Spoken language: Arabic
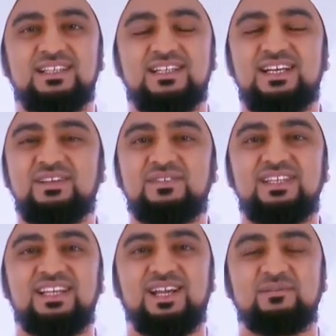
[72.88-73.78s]
قال
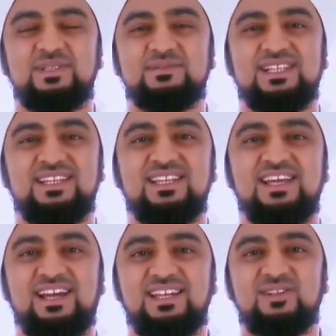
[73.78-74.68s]
فيه الحبيب صلى
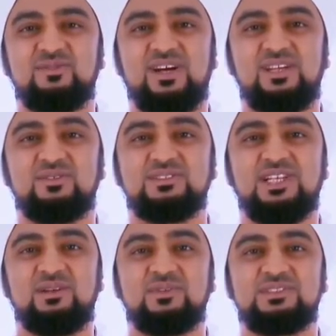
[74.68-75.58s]
الله عليه واله
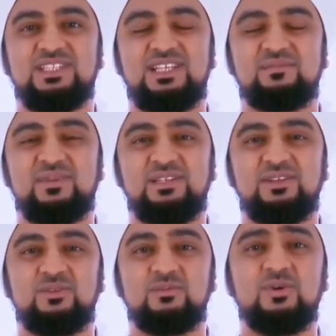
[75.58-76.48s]
وصحبه وسلم
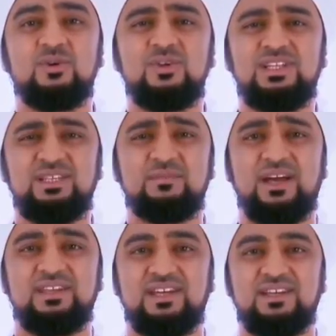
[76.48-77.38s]
انه مخ
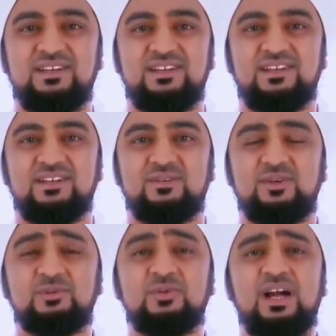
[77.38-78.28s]
العباده
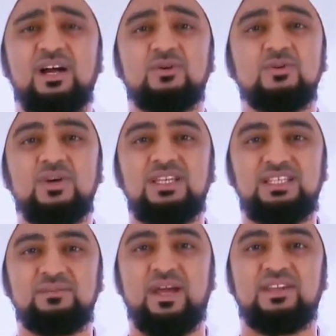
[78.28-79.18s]
والدعاء هو
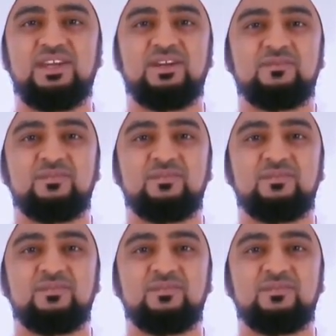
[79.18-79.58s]
العباده